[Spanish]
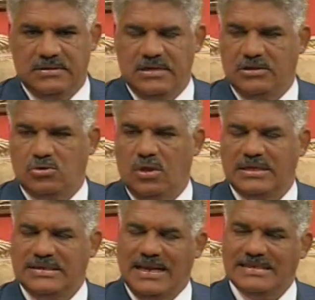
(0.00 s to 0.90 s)
y en
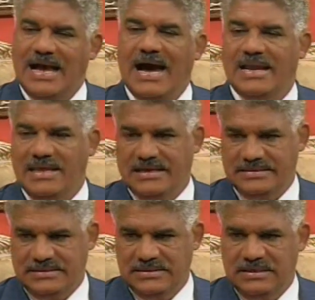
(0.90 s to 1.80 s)
todas las
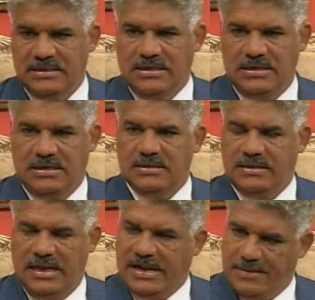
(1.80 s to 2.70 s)
áreas
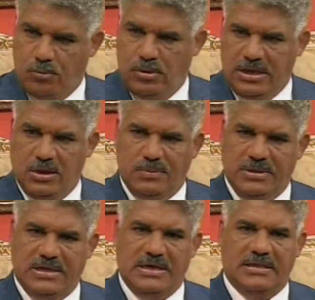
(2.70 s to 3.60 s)
de la República
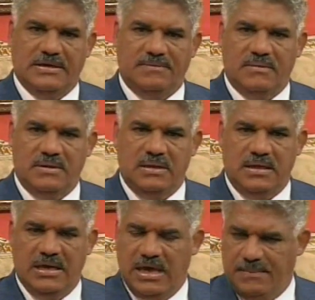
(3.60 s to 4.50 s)
Dominicana.
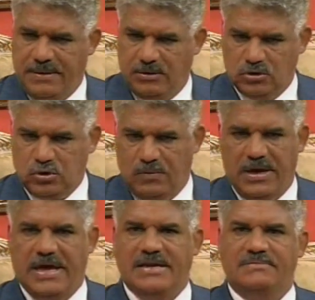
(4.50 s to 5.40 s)
Es penoso
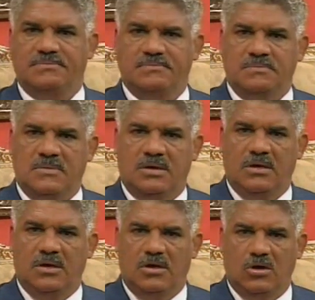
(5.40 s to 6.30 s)
ver
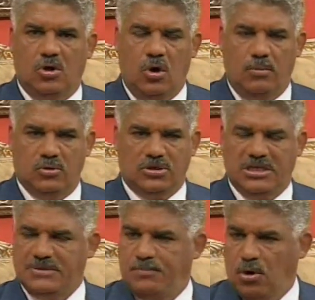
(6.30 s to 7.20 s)
cómo se
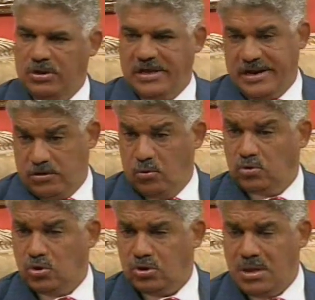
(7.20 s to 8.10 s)
disponen
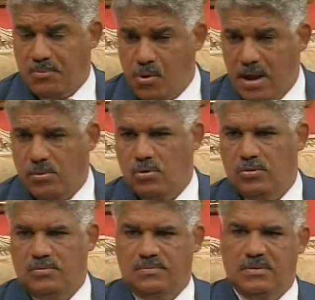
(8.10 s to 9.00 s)
recursos del pueblo
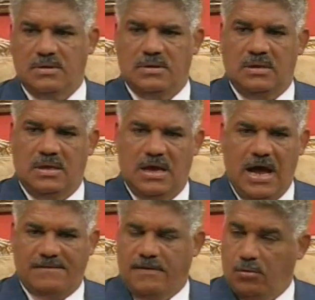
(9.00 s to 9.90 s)

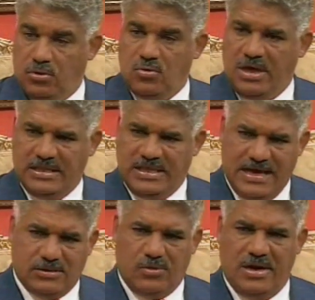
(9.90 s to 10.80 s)
a favor de un
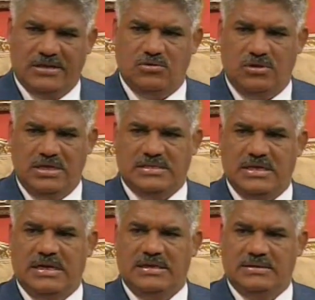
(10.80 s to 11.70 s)
candidato
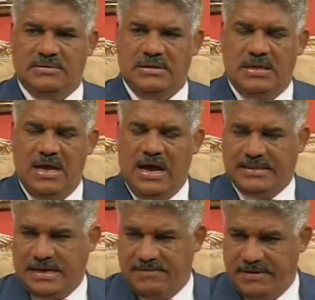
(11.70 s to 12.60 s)
reeleccionista a
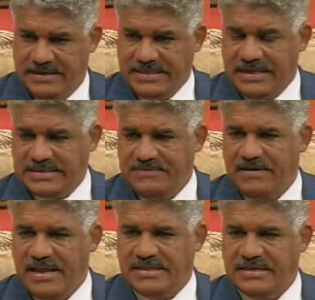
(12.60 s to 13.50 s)
través de las
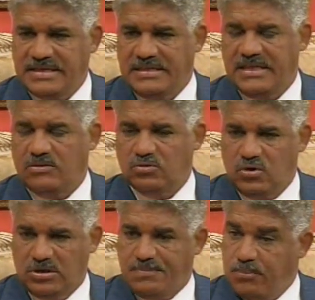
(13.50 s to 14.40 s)
diferentes
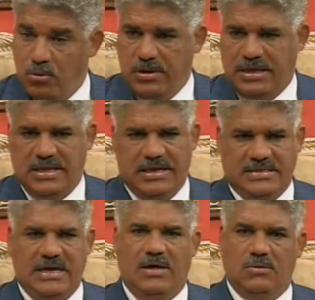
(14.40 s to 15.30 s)
instituciones públicas del
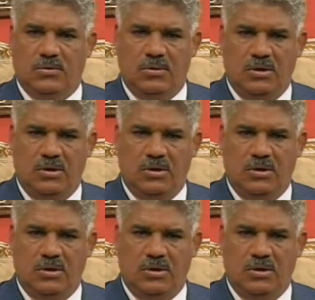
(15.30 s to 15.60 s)
Estado